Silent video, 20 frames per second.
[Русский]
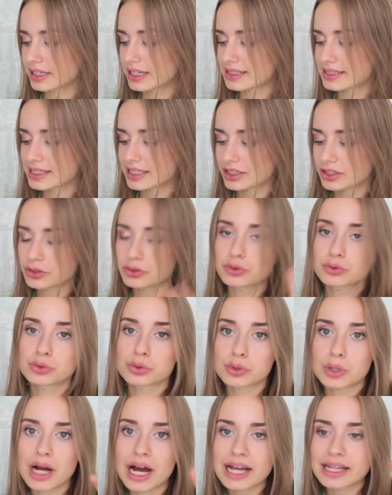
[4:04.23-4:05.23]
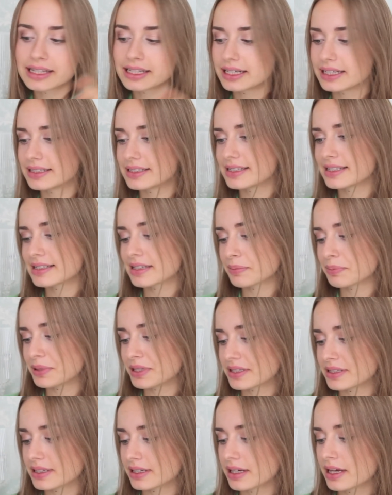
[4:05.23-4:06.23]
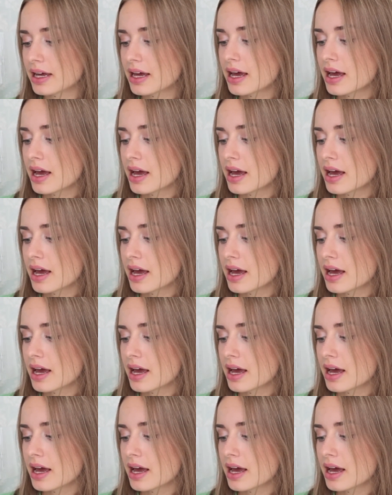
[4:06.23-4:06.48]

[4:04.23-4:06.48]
если это натуральное, и здесь написано